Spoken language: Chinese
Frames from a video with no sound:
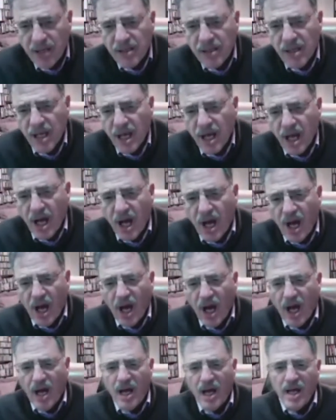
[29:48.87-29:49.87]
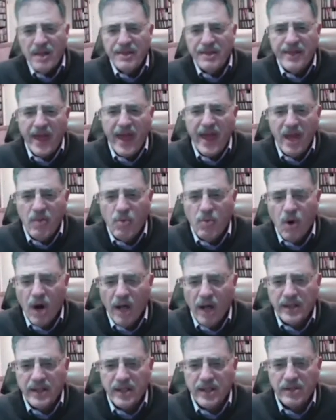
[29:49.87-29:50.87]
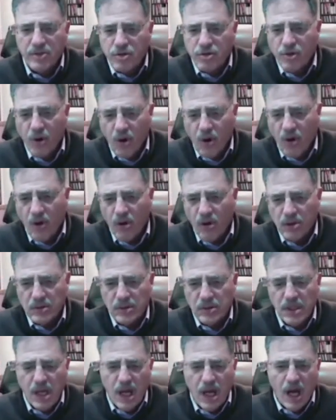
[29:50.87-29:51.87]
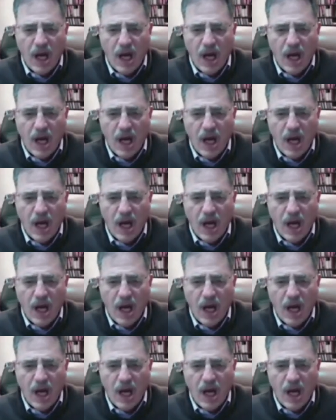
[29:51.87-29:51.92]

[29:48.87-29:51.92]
像腾讯啦、阿里巴巴这些拥有大数